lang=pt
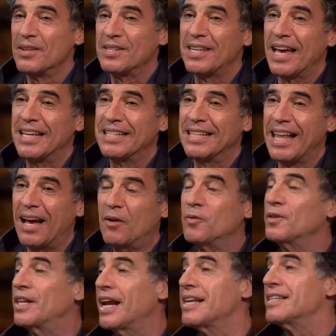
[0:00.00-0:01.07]
saí de lá com
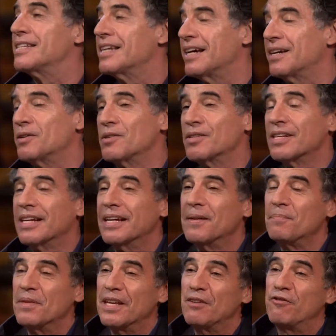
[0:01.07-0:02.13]
três anos
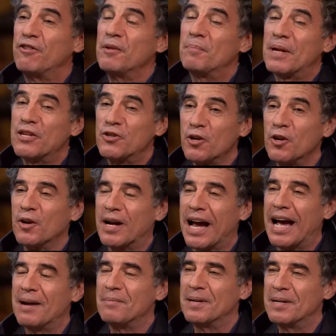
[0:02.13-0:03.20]
e fui para
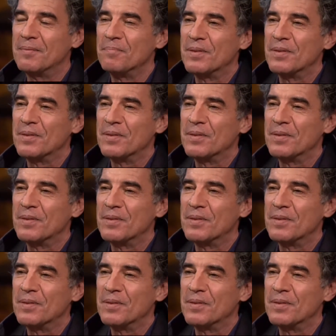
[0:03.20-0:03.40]
Sorocaba.